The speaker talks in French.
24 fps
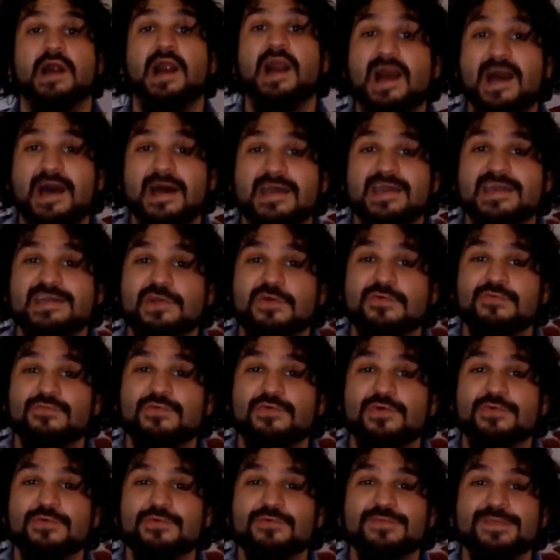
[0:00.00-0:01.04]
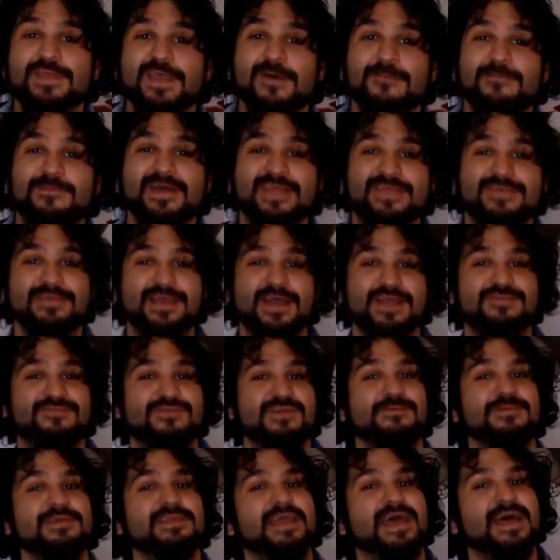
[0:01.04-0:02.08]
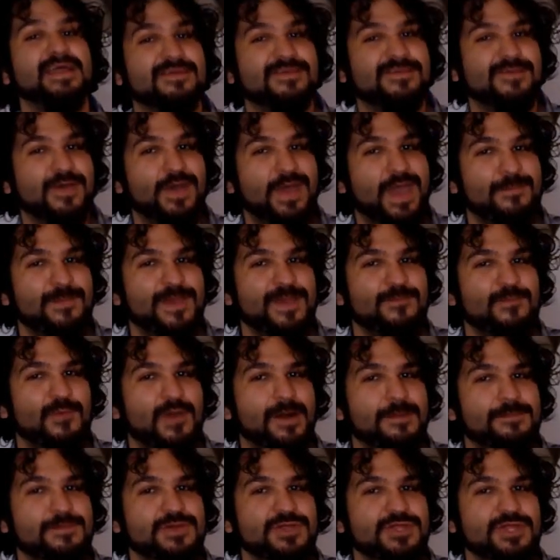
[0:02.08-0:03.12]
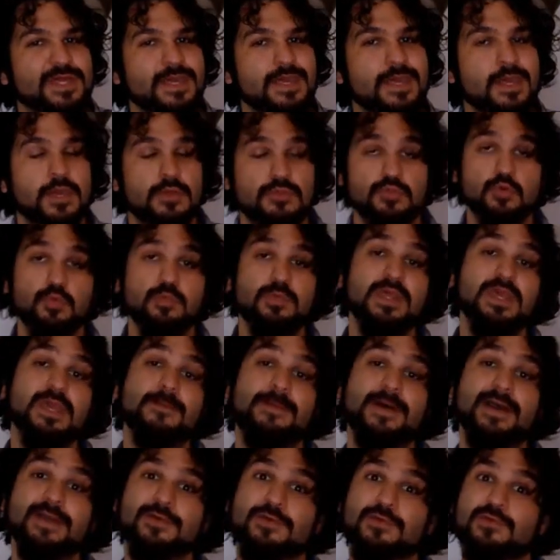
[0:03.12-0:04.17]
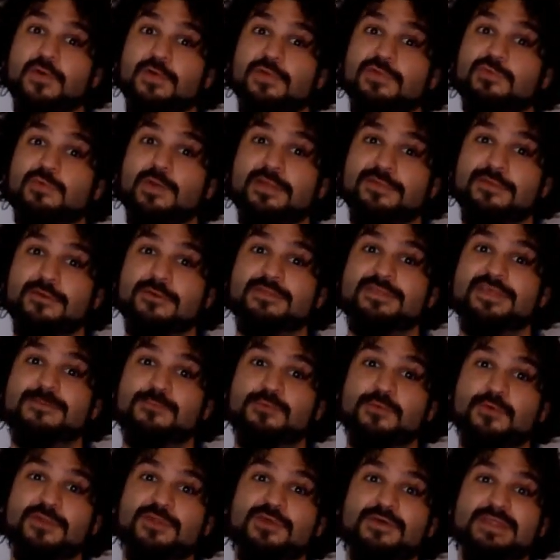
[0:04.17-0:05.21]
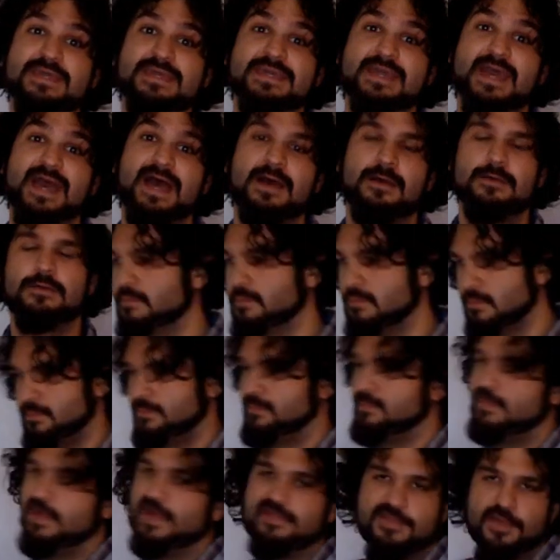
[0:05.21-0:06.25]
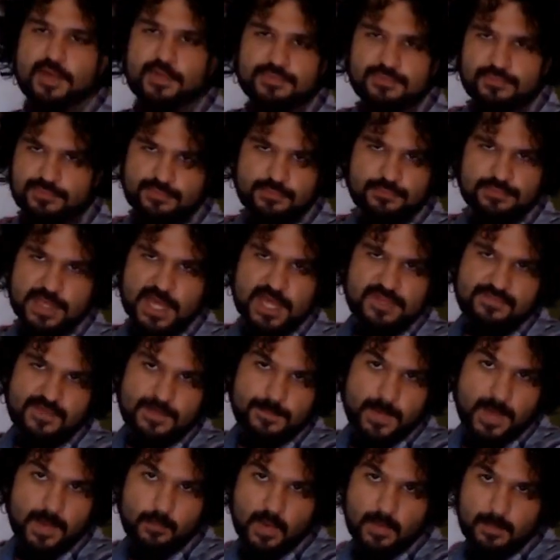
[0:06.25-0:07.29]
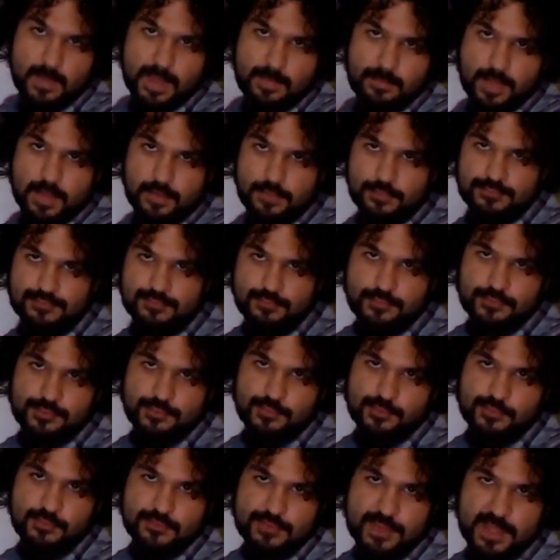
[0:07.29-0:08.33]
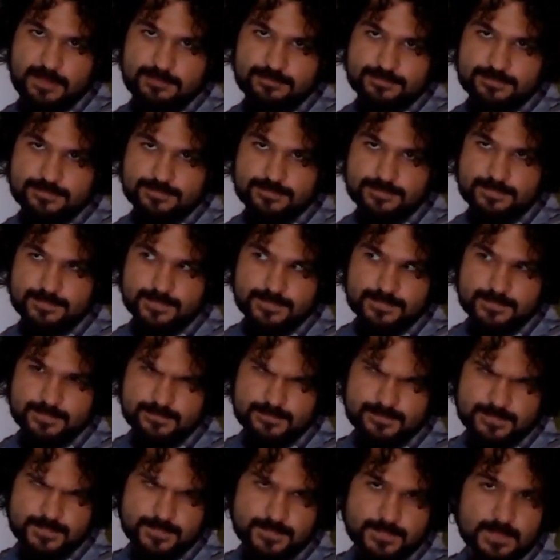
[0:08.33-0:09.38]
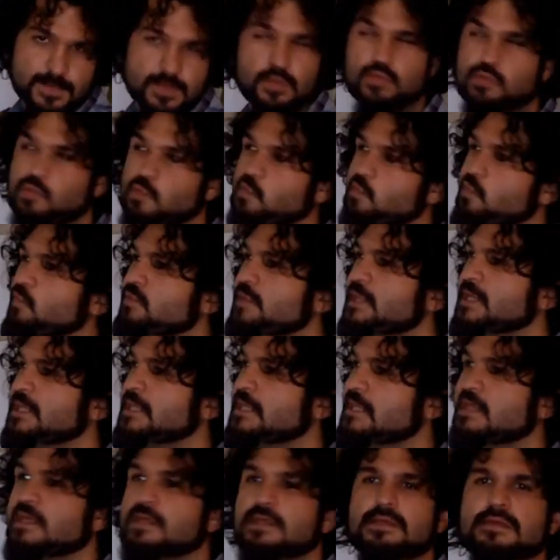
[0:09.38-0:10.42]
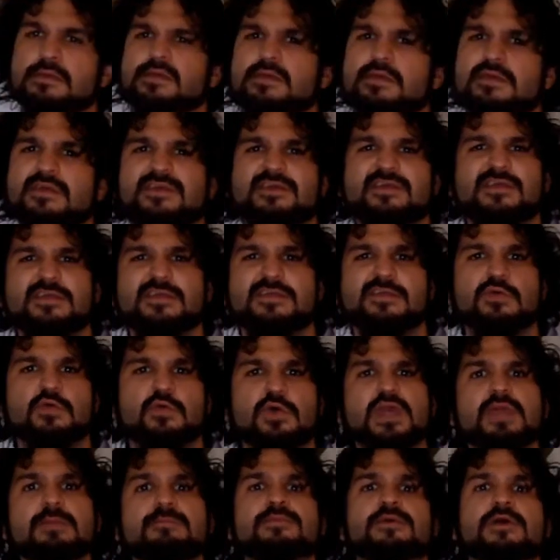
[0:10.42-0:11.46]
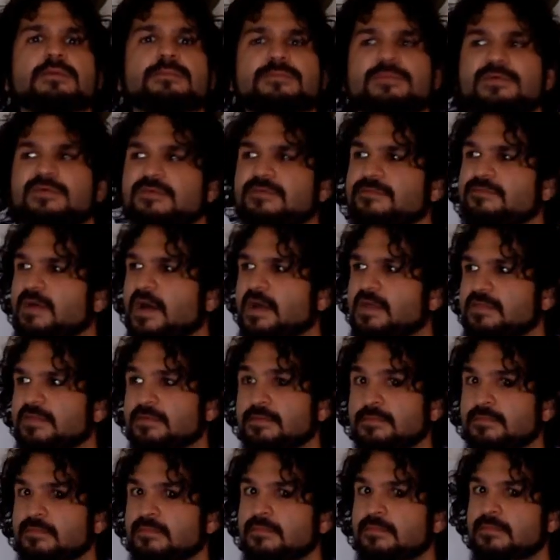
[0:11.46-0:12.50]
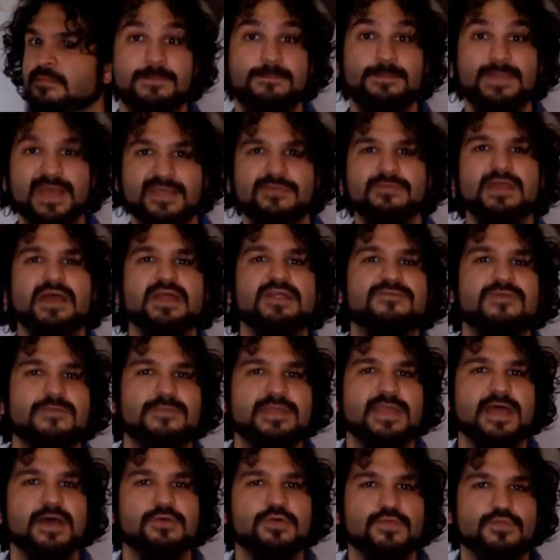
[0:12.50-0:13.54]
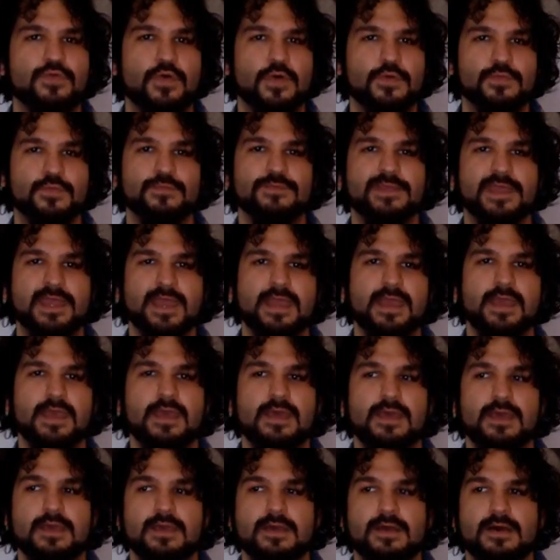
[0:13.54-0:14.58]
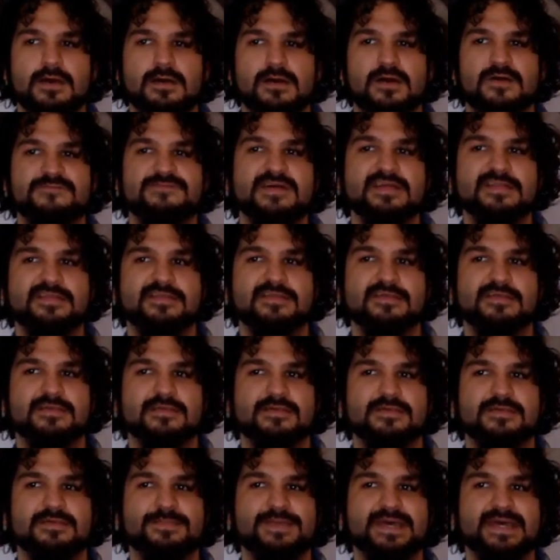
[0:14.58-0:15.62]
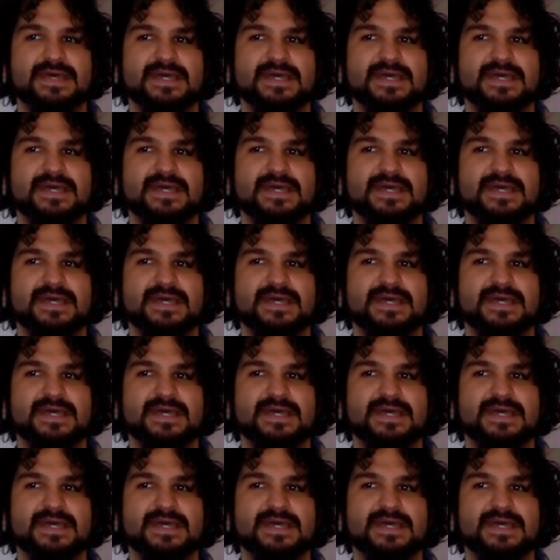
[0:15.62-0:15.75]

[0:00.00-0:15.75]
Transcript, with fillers: Ah, et quand vous rencontrez un personnage féminin dans un MMORPG, n'oubliez pas que dans 70% des cas, ça c'est un sondage fait par moi-même, hein, auto-sondé. Auto sondé auto sondé C'est horrible comme. Les personnages féminins que vous rencontrez, en face, eh